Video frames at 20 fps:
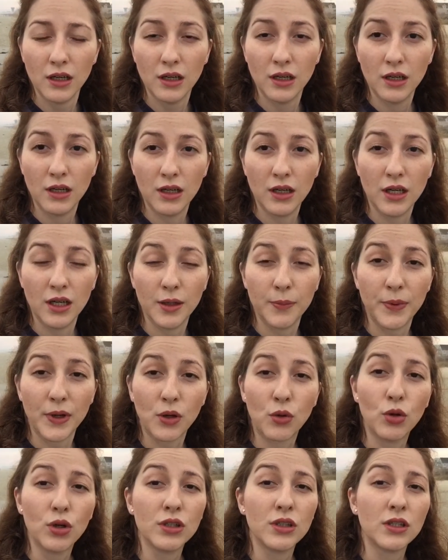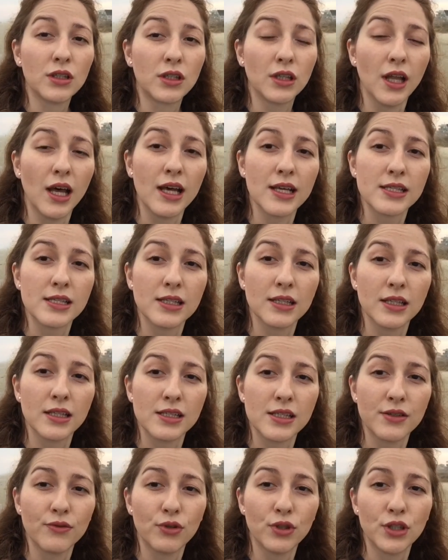А, погода
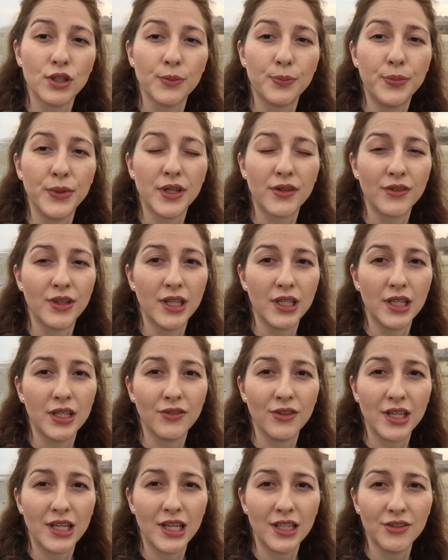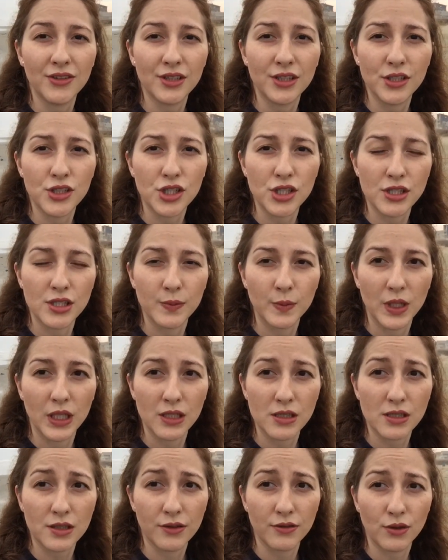классная. Сегодня 1 января
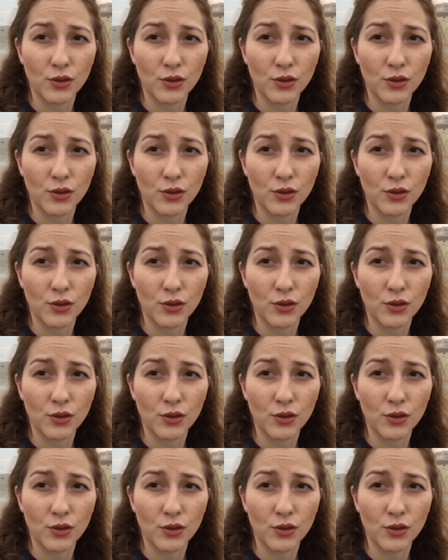2017